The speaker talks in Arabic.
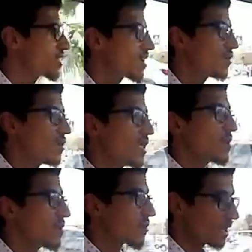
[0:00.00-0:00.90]
انه
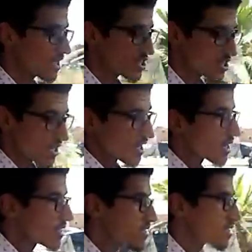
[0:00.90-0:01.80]
ما بقاتش
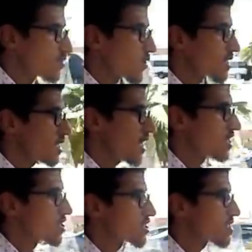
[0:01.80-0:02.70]
كتسد وكتحل
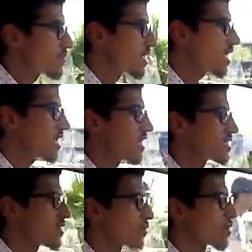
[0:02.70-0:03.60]
الجاجات من هنا
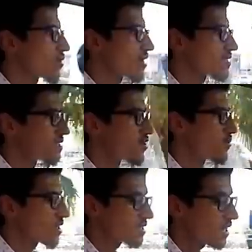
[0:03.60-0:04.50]
الا ديال اللور
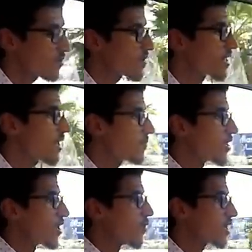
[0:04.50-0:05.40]
كتسدهم وكتحلهم من هنا
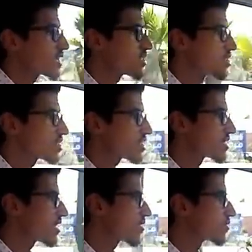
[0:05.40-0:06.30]
ولكن الجاجات
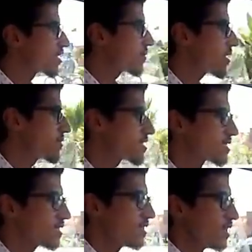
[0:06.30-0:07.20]
ديال قدام نعم
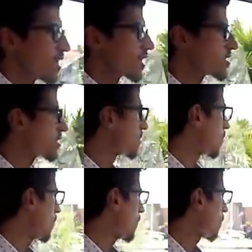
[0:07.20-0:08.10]
سيدي
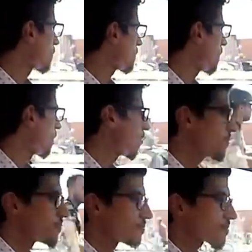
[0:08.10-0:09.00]
كتسدهم وكتحلهم